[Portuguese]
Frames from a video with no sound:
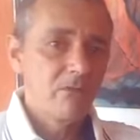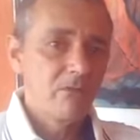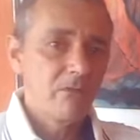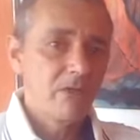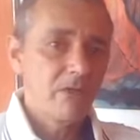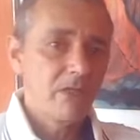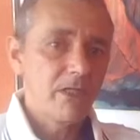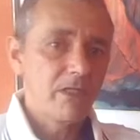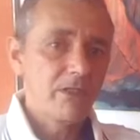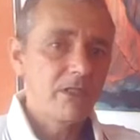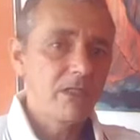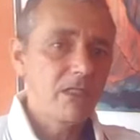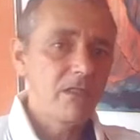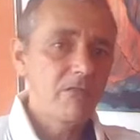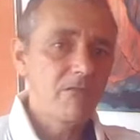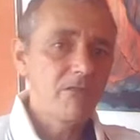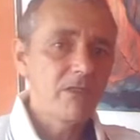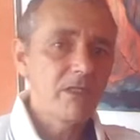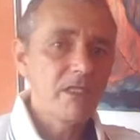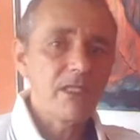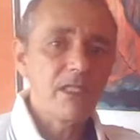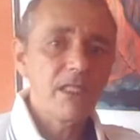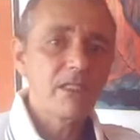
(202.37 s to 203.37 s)
porque
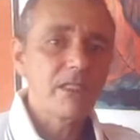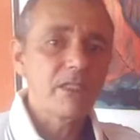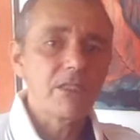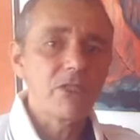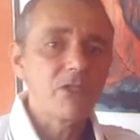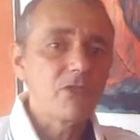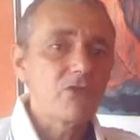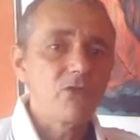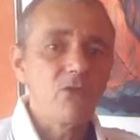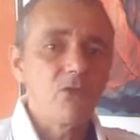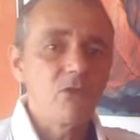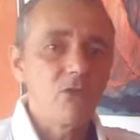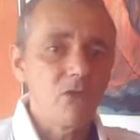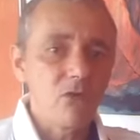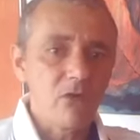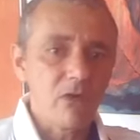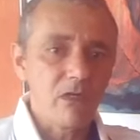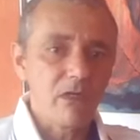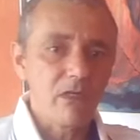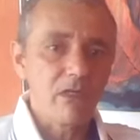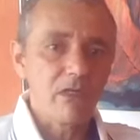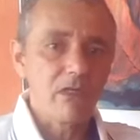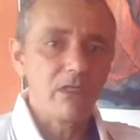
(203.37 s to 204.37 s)
digamos que nada disso
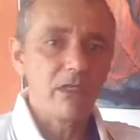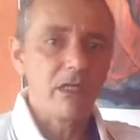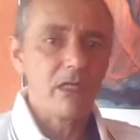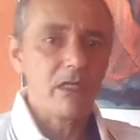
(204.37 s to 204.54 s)
ocorra,